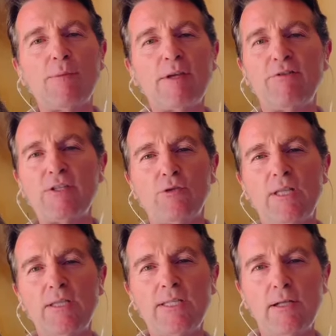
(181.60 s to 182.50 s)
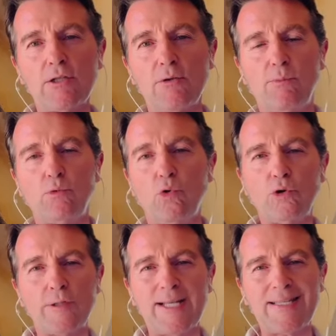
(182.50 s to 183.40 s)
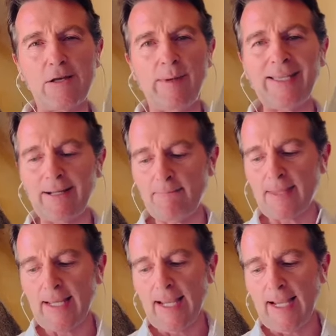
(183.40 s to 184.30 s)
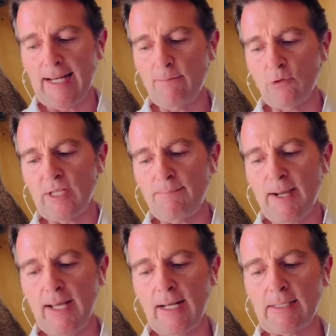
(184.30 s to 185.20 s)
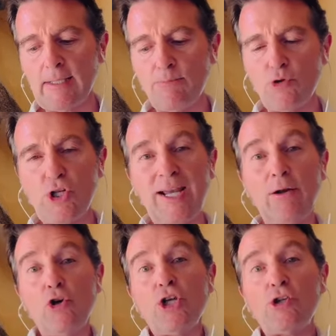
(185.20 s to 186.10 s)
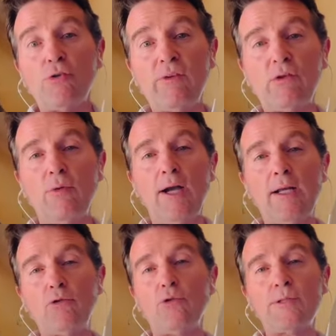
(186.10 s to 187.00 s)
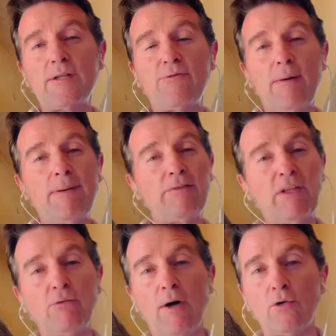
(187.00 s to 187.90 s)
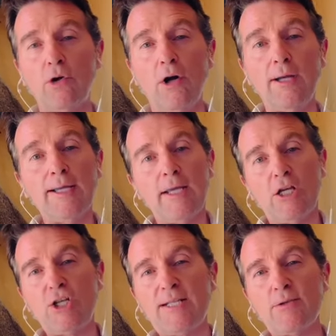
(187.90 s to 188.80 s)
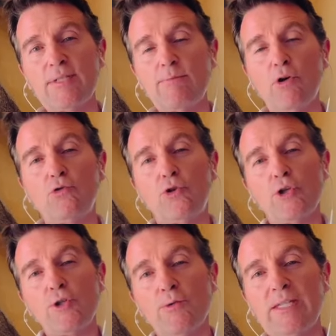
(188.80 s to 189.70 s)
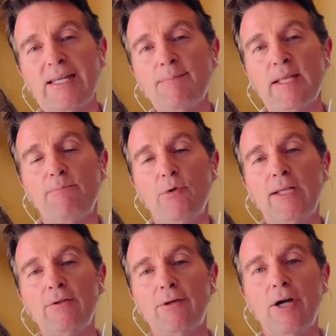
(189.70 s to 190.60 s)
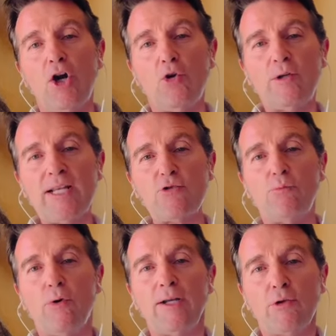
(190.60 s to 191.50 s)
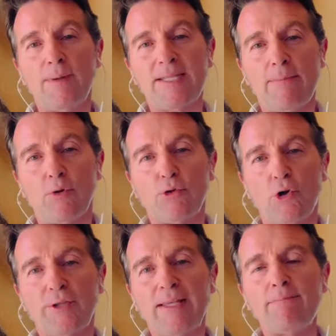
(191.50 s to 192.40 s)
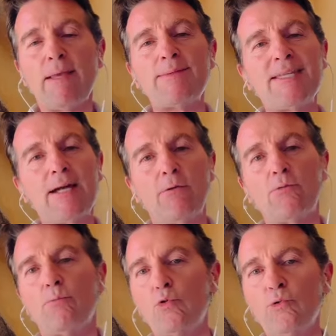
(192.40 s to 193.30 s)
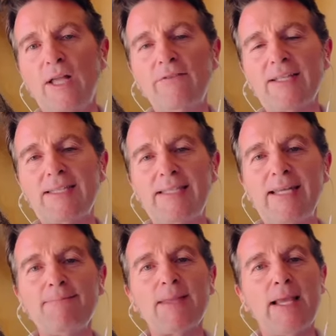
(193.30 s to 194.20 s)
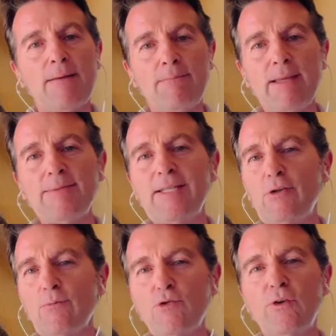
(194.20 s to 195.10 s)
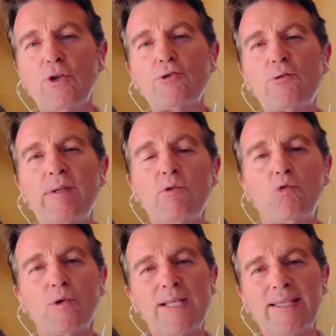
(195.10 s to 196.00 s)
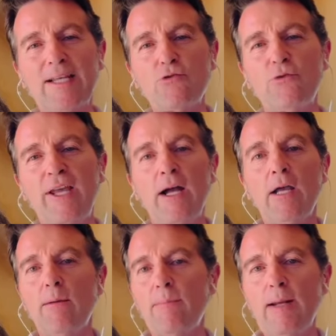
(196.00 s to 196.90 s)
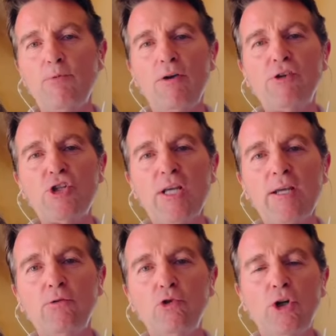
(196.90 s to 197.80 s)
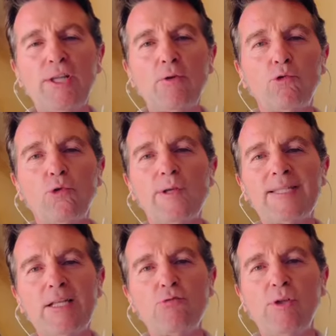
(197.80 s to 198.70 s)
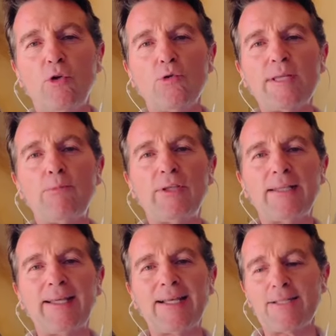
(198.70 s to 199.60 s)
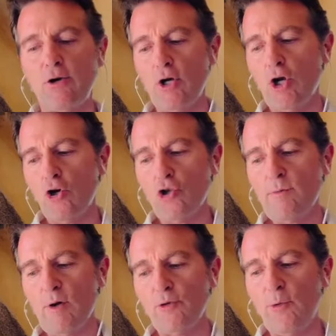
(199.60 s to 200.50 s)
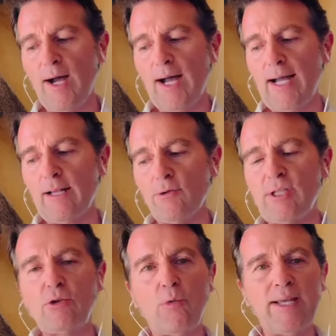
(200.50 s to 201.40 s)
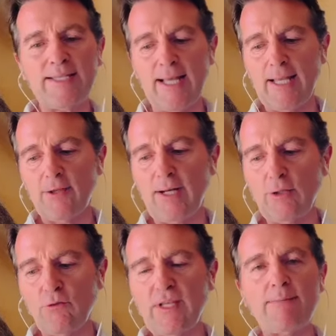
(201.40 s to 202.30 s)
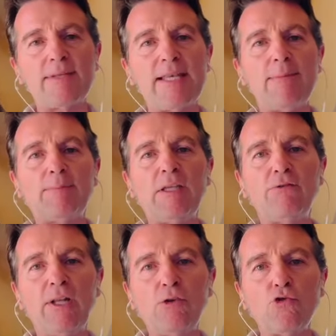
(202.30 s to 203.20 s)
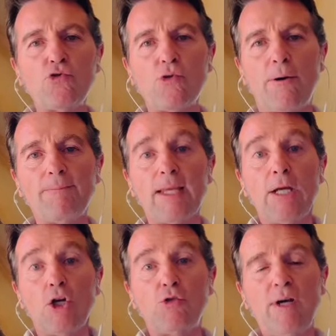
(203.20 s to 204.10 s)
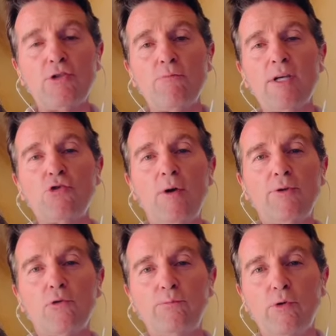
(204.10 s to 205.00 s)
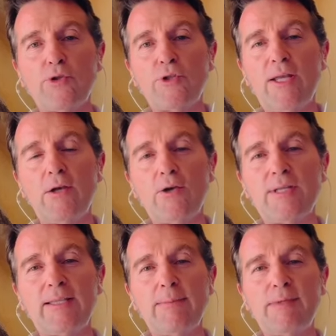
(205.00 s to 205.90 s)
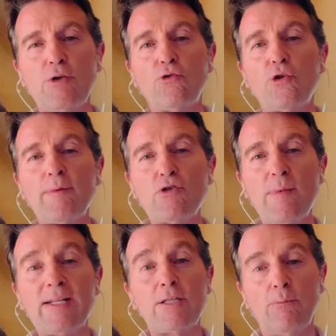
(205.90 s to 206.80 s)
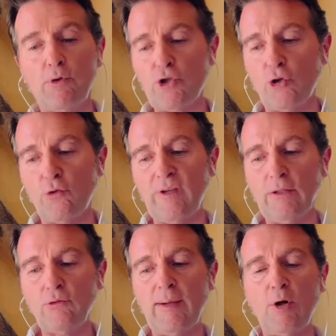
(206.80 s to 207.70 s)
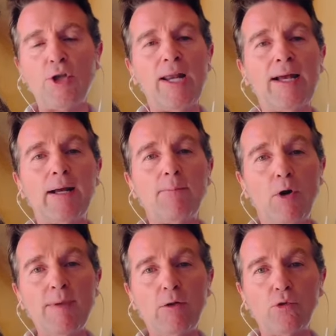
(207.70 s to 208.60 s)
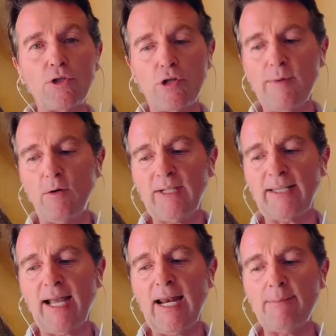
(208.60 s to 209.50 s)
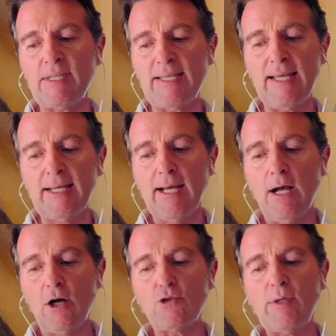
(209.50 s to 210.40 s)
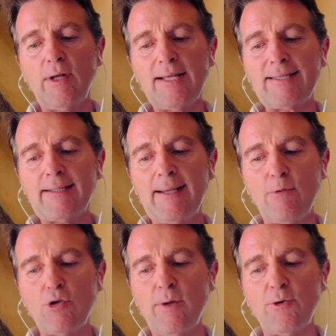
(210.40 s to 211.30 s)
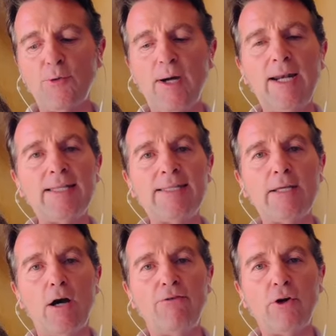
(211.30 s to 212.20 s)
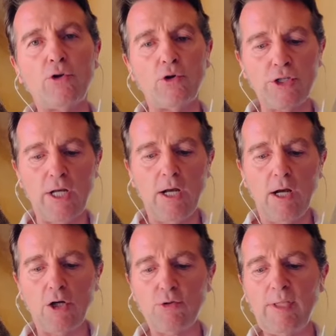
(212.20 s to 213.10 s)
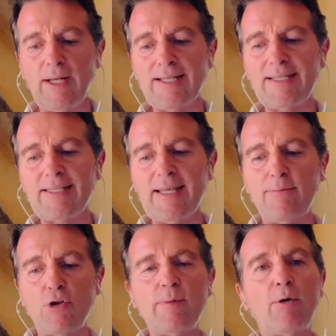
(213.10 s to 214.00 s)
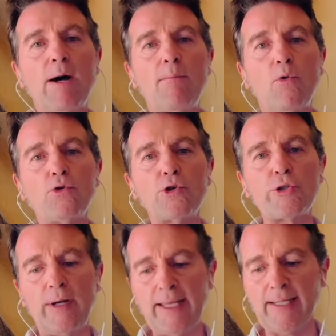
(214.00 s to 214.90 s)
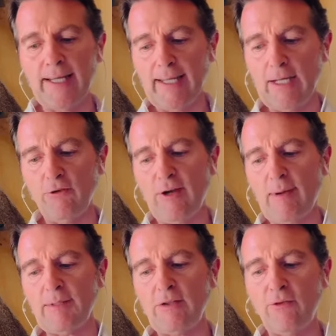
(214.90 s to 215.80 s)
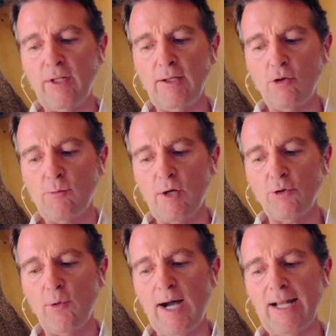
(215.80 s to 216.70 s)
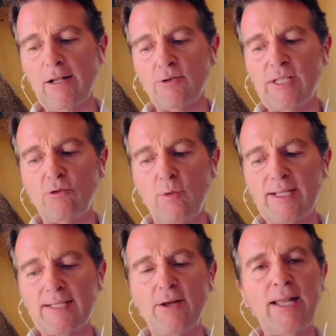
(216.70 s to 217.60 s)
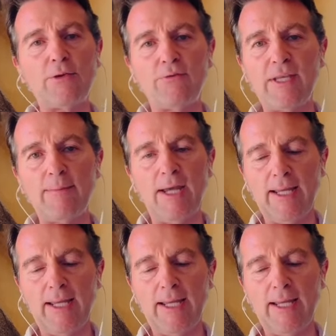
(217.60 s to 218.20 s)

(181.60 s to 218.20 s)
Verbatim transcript: bien fait sur des distances plus courtes que 1600 mètres. Elle est montée par Alexis Pouchin. Elle recherche une victoire. Elle a couru 6 fois, pas de victoire encore. Et j'ai le sentiment que dans ce handicap, ça peut être euh, l'occasion pour elle de passer le poteau en tête, même s'il y a beaucoup d'adversité, même si, comme souvent dans ce type de course, c'est très ouvert. Mais elle peut afficher une cote autour des 7-8 euros, ça peut être intéressant. Le numéro 3, Atlantic Ways, dans la 9 c'est ma petite folie du jour. Je vous résume mes choix donc pour cet épisode de Dans mes jumelles 100% Deauville. Tout d'abord dans la première course, le numéro 4 à la Bisset. Ensuite dans la cinquième, le numéro 3 Lady of Andros. Ensuite dans la septième, le numéro 1 Mont de Soleil. Et enfin ma petite folie, le numéro 3 Atlantic West dans la neuvième.